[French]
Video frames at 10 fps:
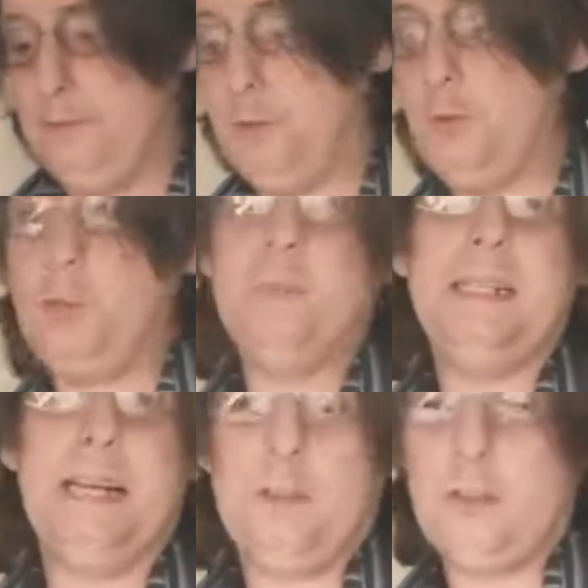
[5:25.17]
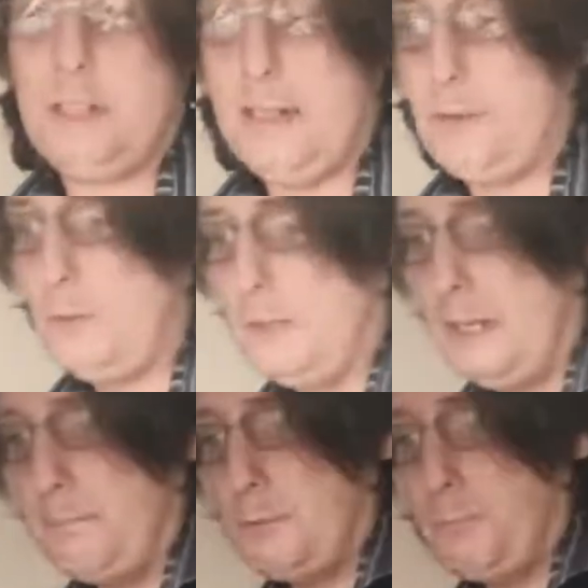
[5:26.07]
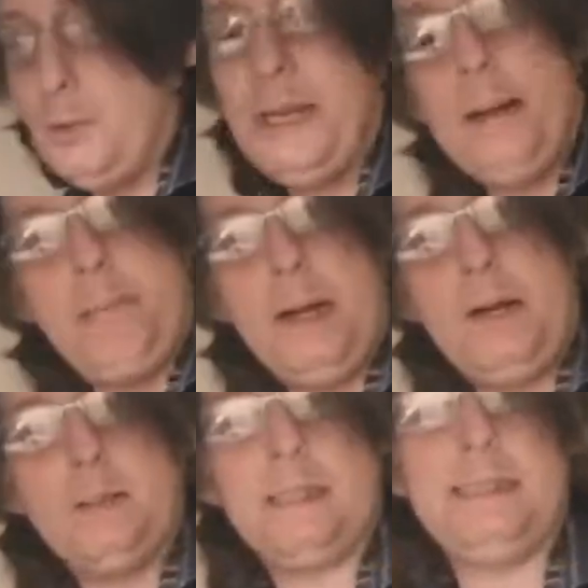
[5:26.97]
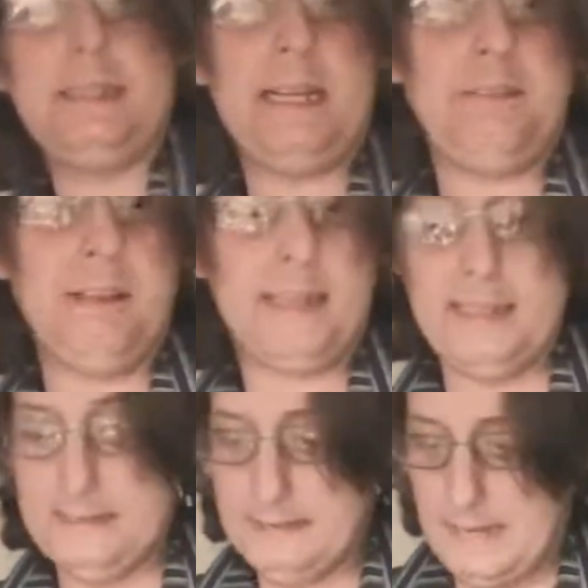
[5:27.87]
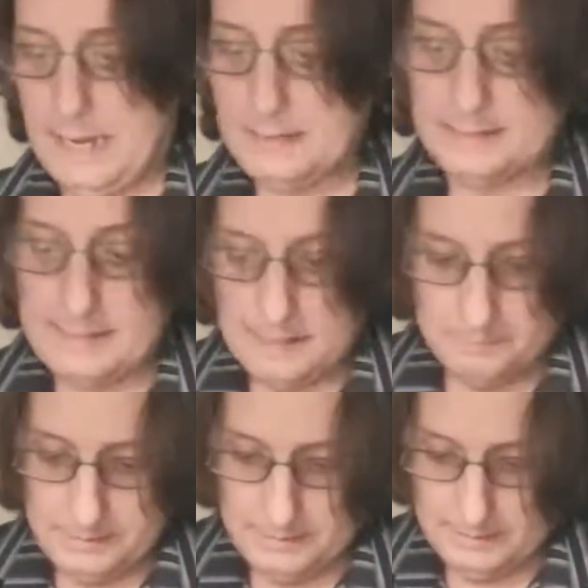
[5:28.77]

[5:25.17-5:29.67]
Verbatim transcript: Faut que tu mélanges ta, poudre à tarte et ta farine ensemble.